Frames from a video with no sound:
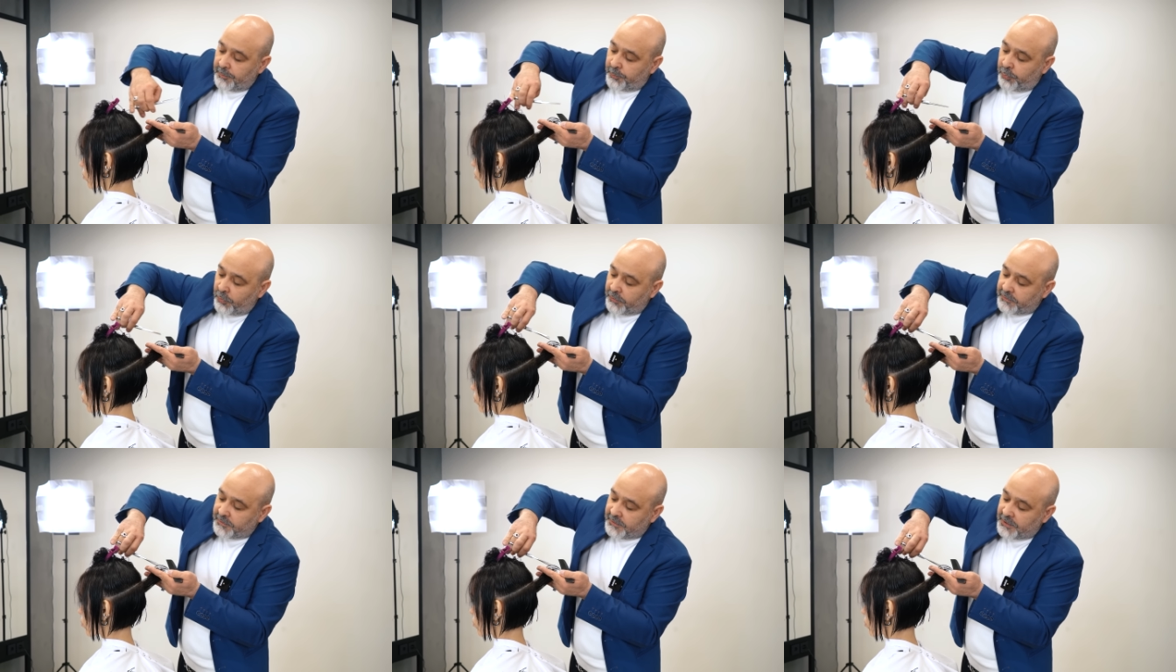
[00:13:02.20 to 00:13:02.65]

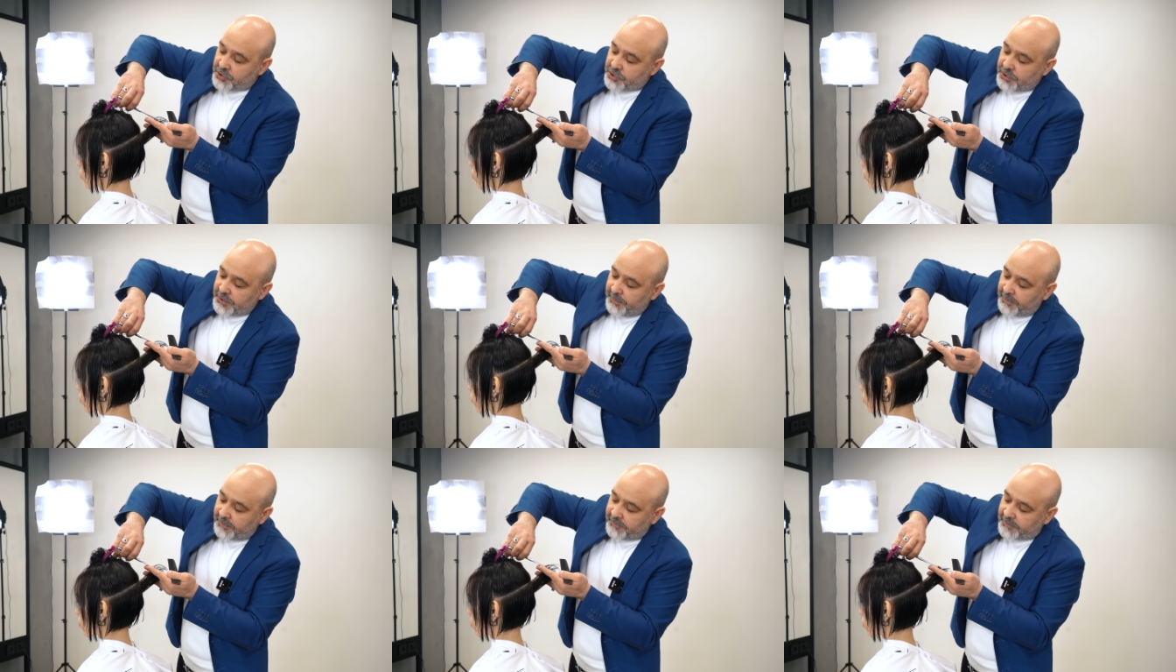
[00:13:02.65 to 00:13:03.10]
после
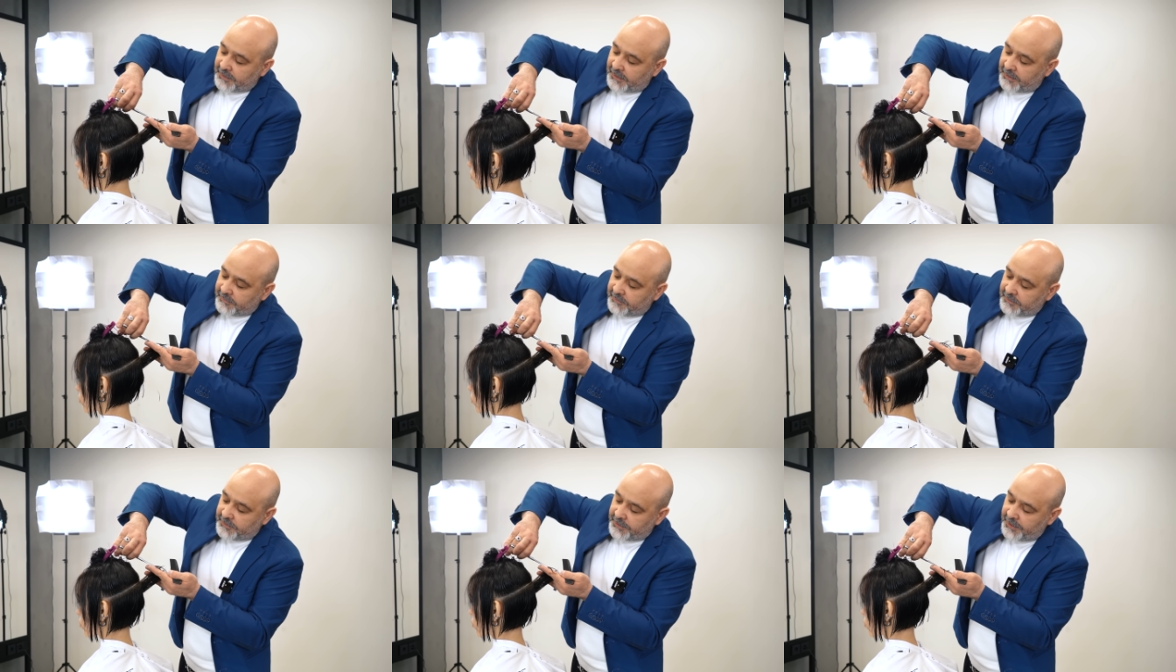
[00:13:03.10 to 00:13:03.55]
даже
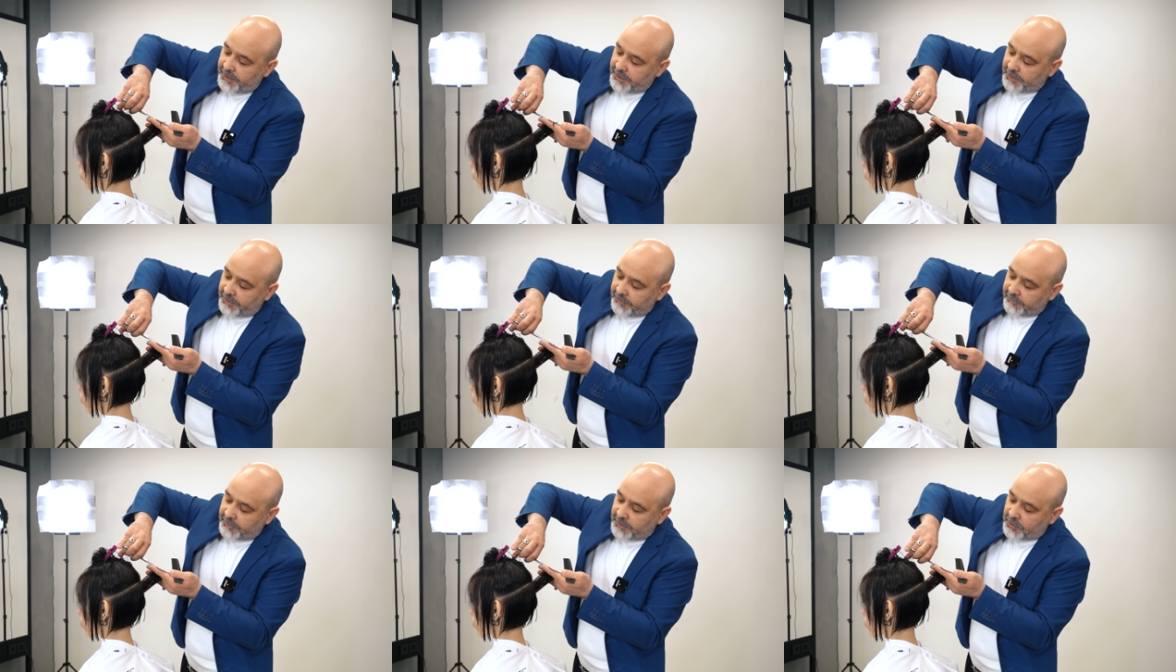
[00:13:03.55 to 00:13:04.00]
демонстрации
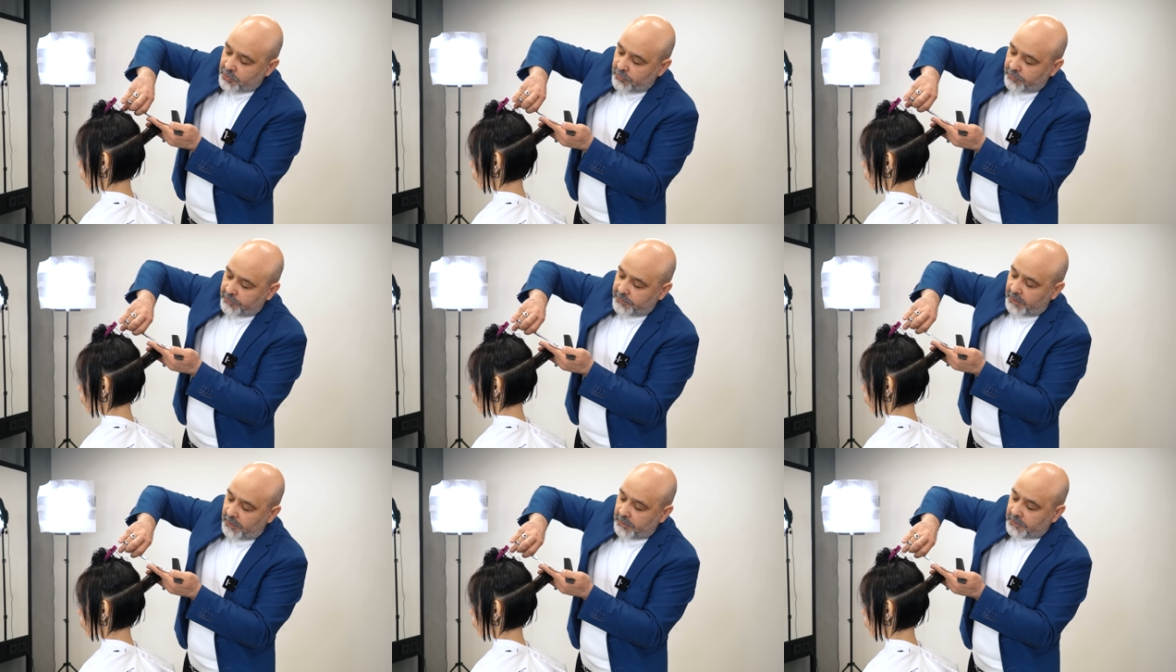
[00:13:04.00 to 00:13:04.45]
тренера я захожу
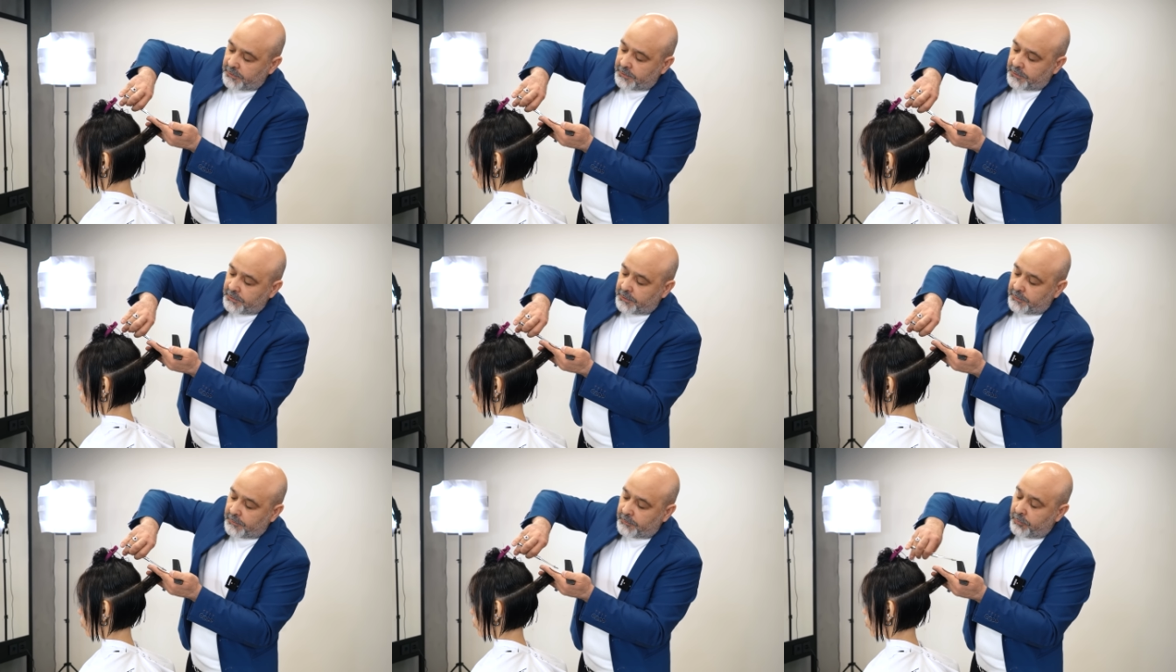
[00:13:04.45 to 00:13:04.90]
в
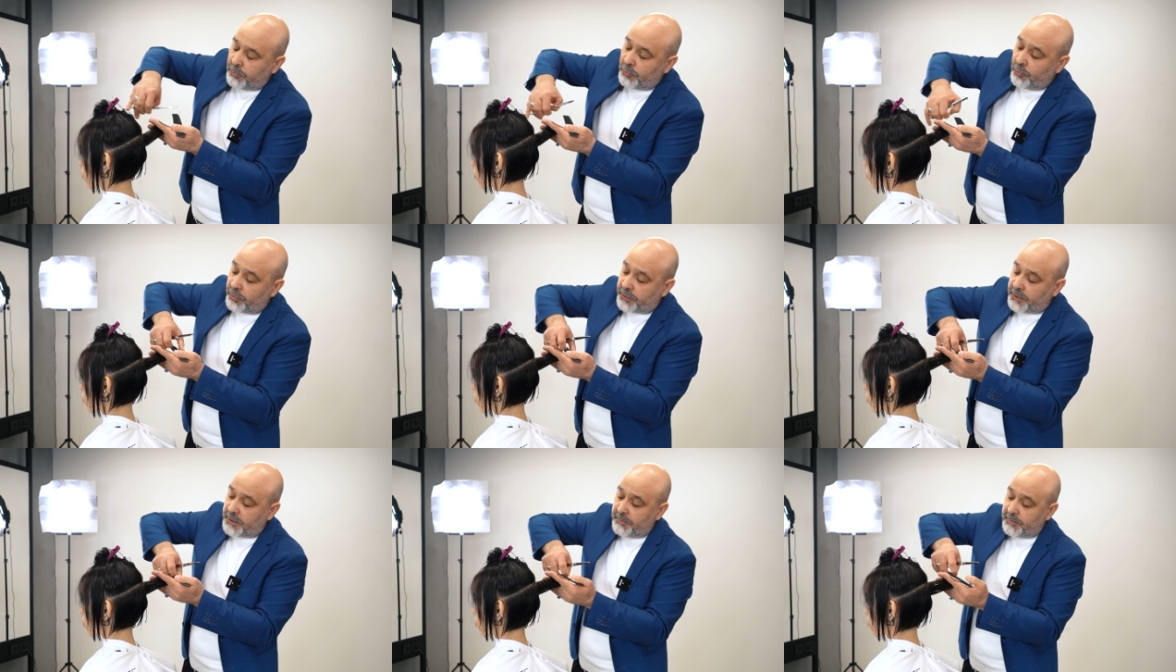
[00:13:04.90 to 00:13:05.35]
зал,
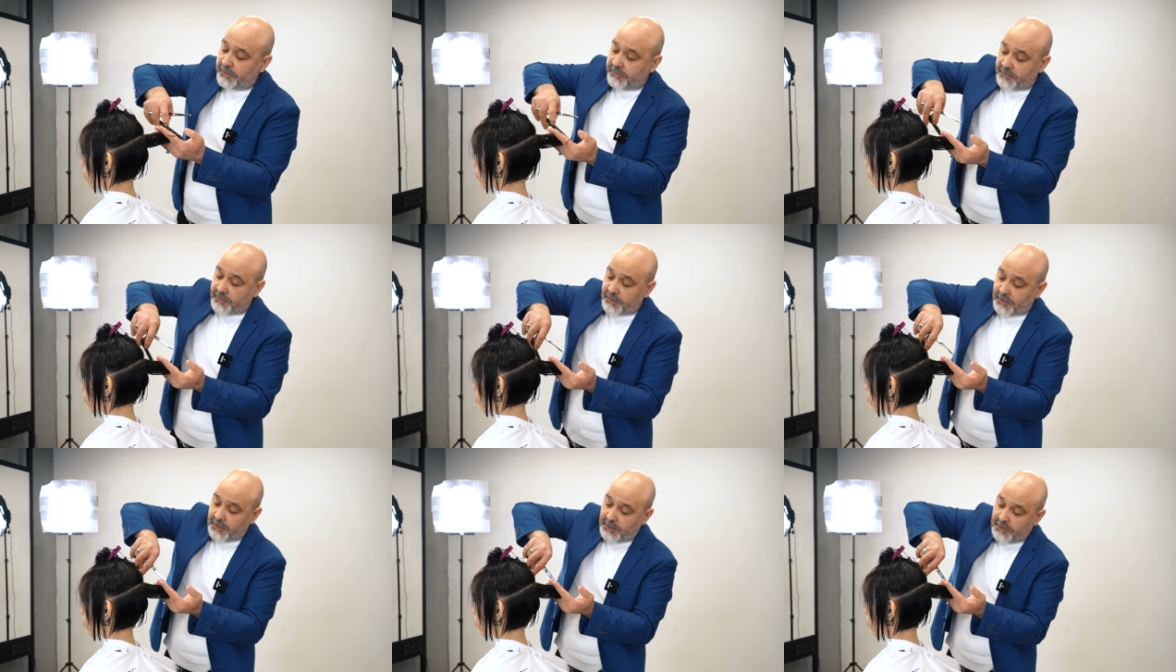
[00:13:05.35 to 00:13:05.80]
многие
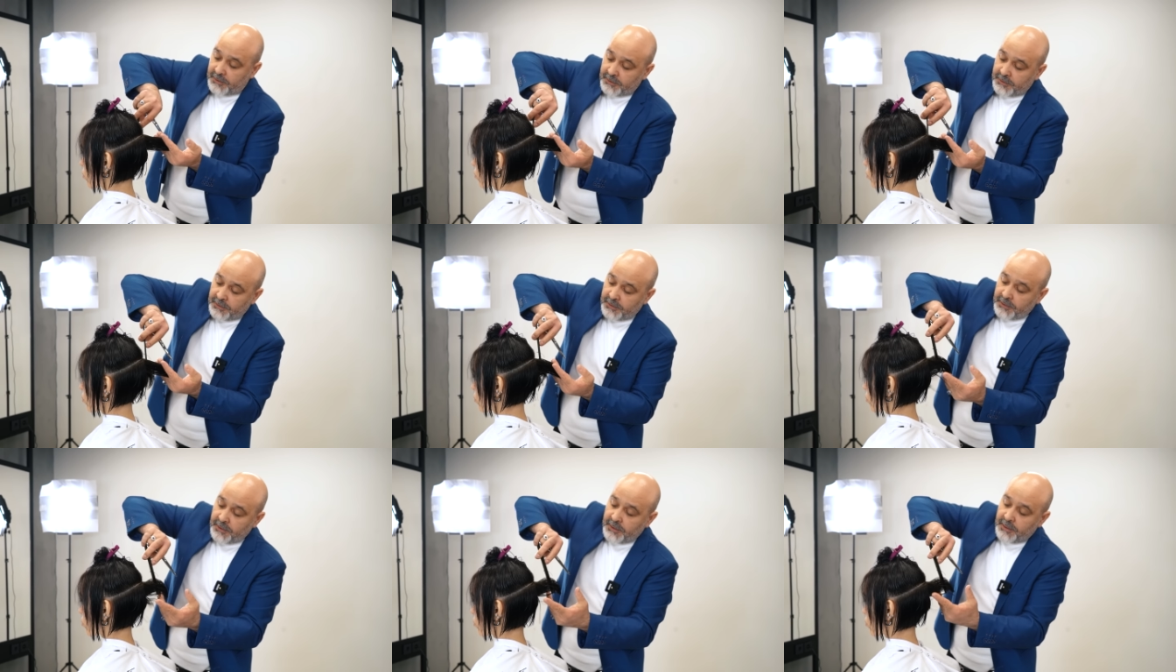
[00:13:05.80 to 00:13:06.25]
мастера
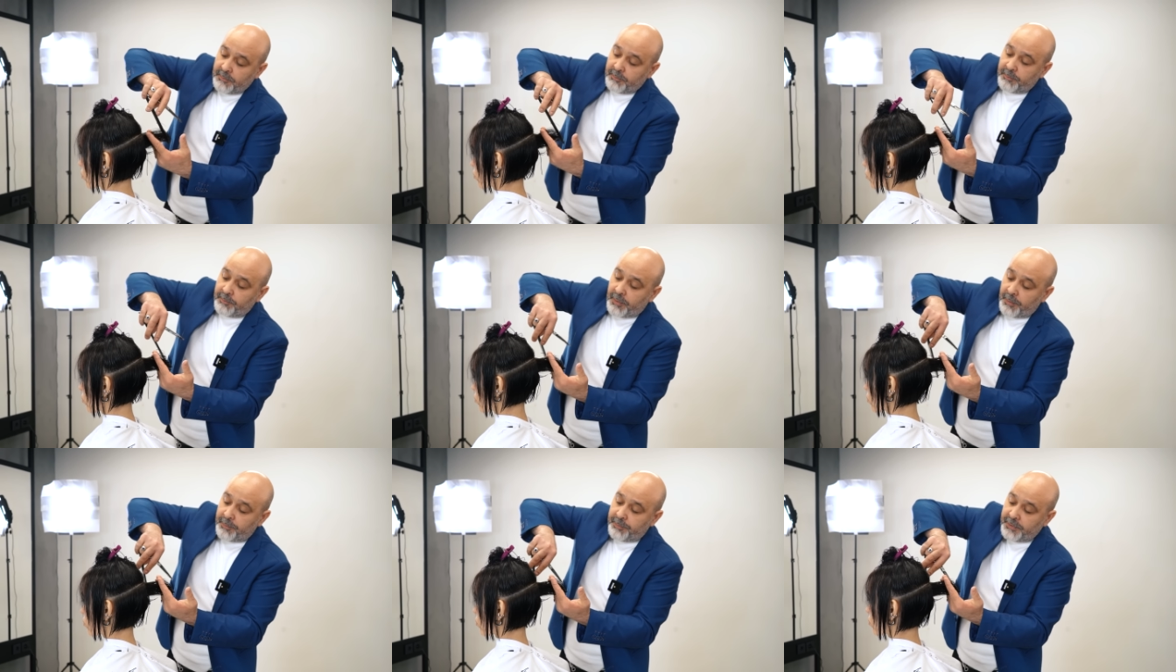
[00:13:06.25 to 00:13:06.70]

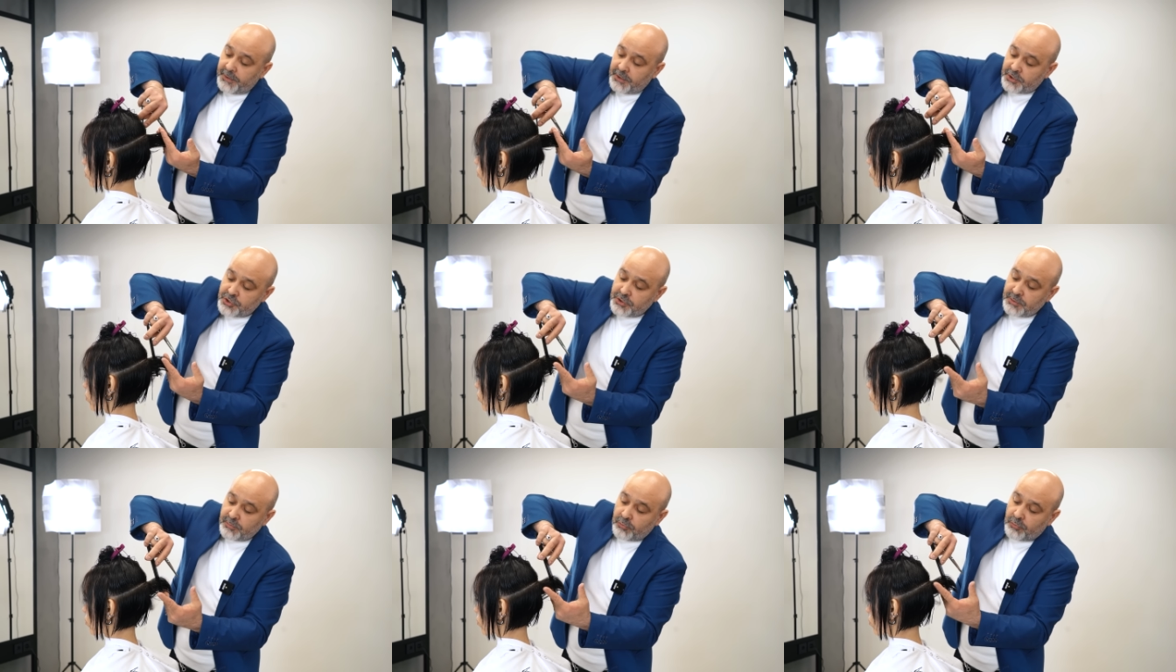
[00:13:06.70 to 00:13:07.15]

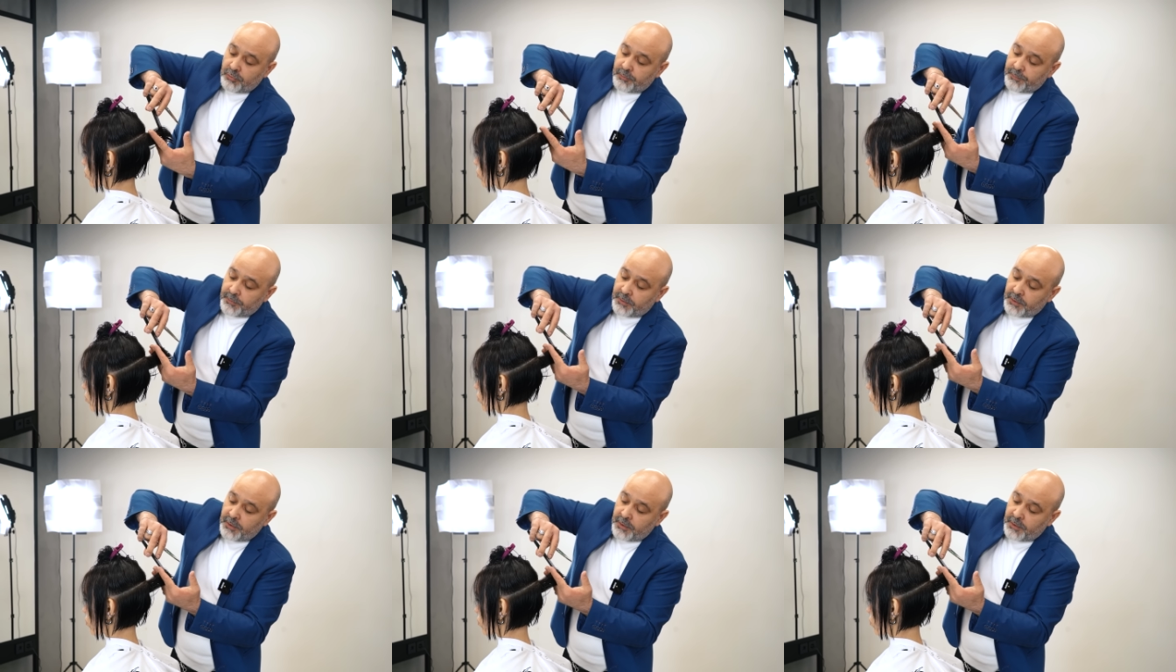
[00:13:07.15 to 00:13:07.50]
по-прежнему